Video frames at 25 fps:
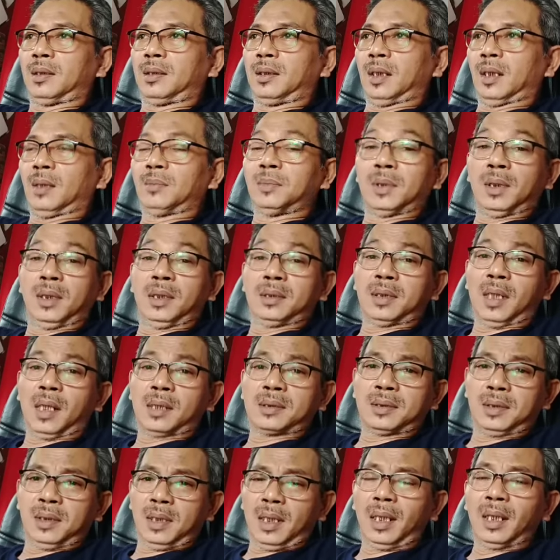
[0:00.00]
dia menjadi
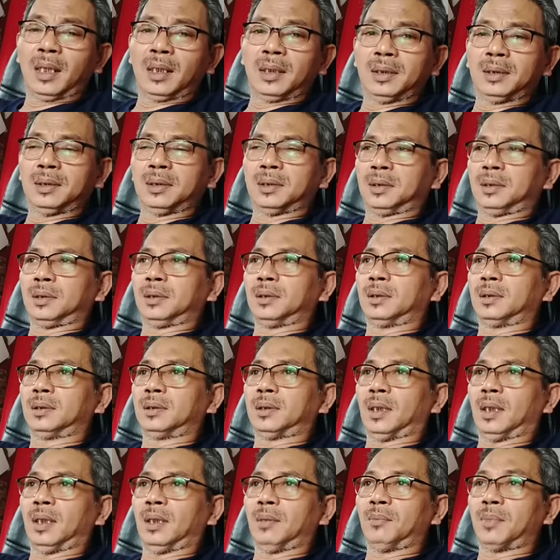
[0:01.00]
saksi ahli
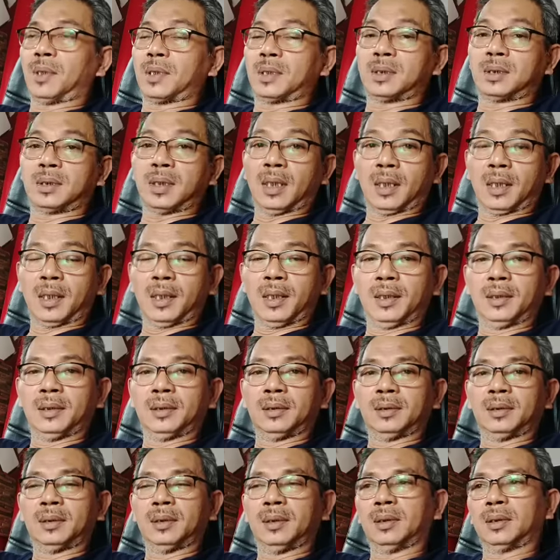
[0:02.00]
dalam
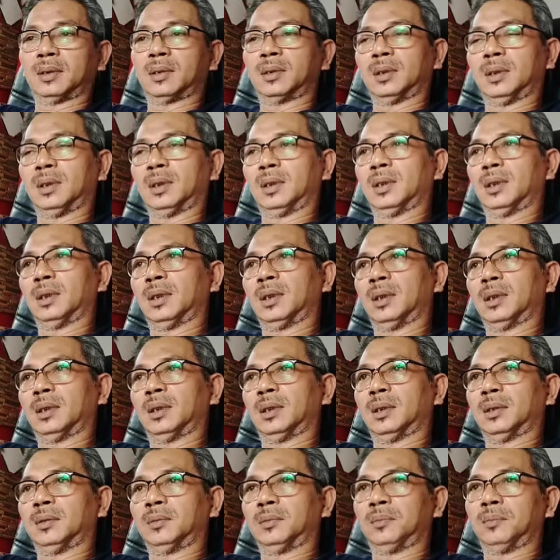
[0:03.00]
persidangan e,
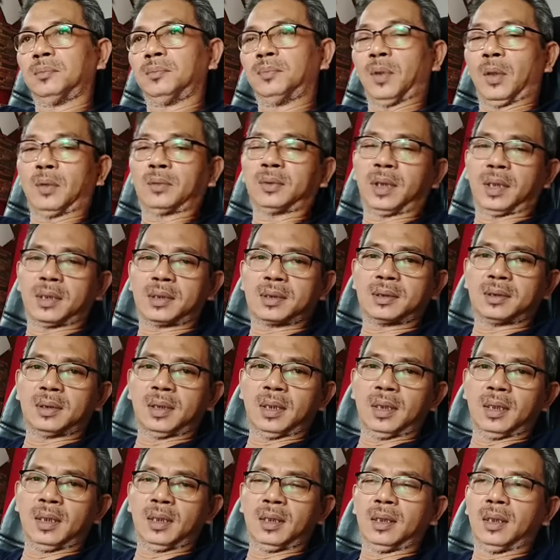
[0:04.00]

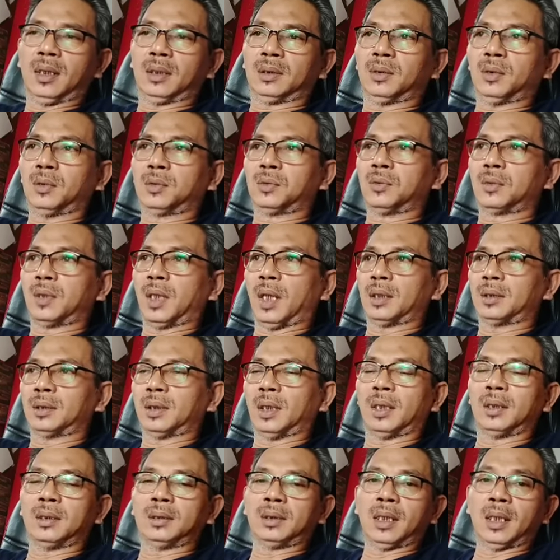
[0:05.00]
protesnya atau
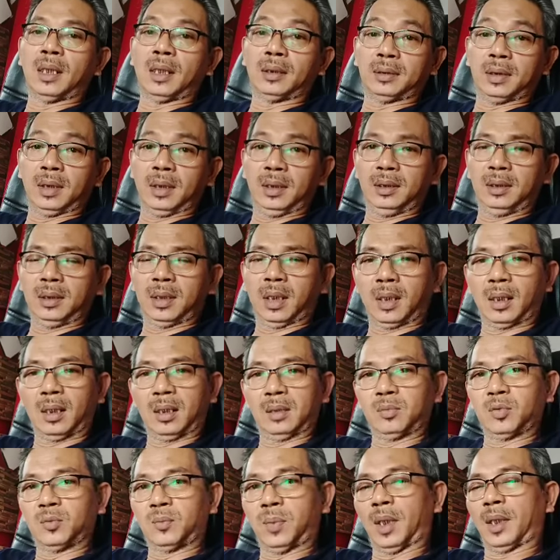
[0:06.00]
gugatannya HTI karena
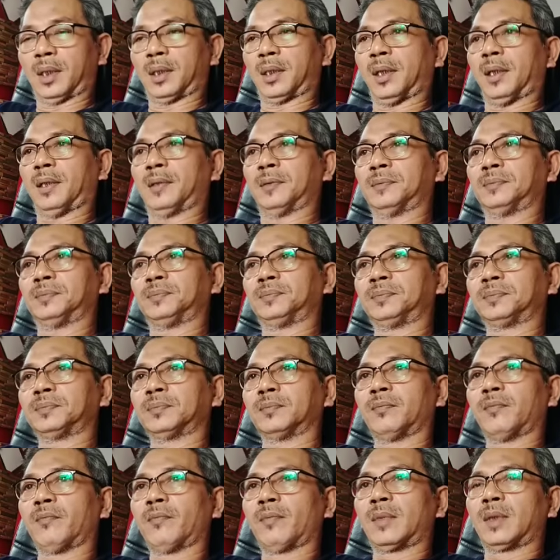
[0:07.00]
dibubarkan
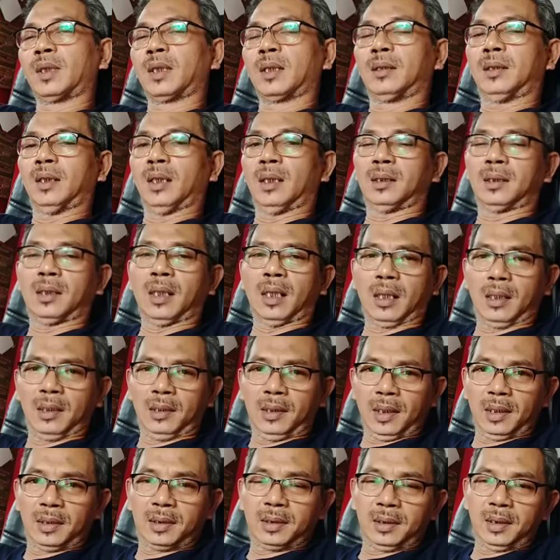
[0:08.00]
dan
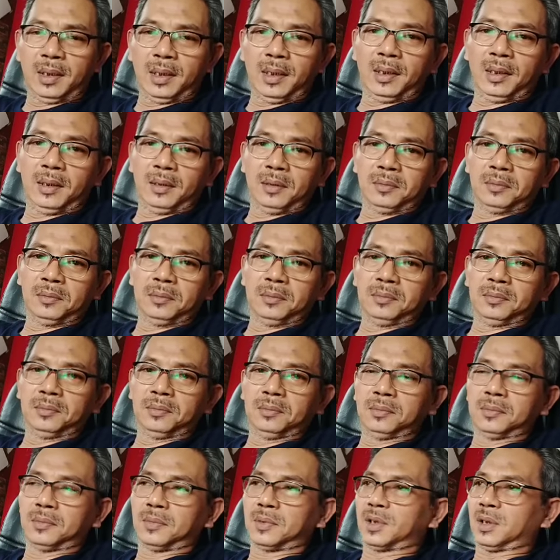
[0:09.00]
karena dia
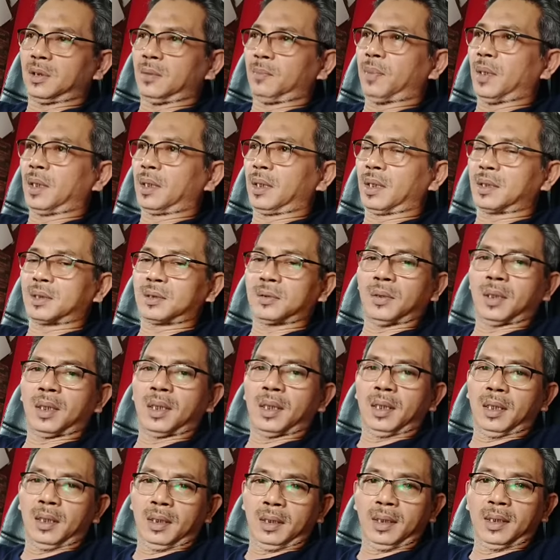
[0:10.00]
sebagai
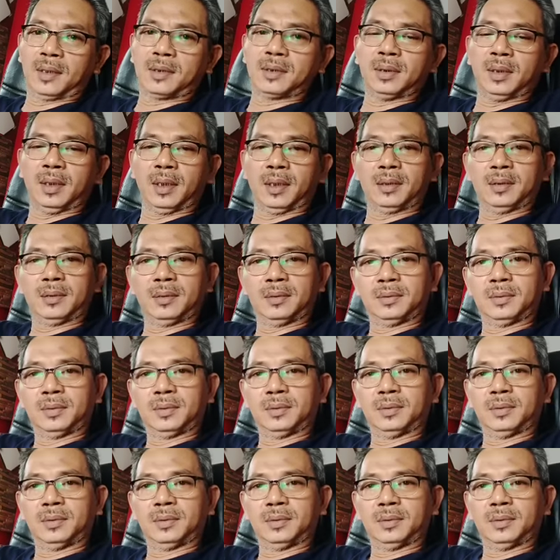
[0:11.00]
seorang ASN